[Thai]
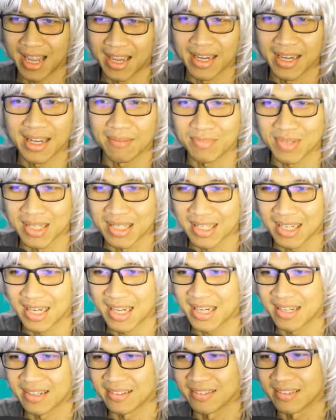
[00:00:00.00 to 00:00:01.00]
นะครับ ถึงจะ
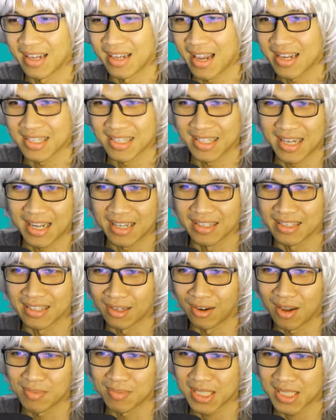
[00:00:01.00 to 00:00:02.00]
เล่นให้ชนะ
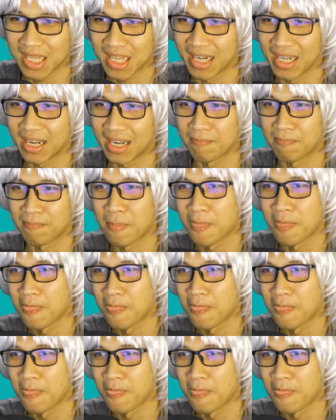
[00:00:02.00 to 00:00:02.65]
100%นะครับ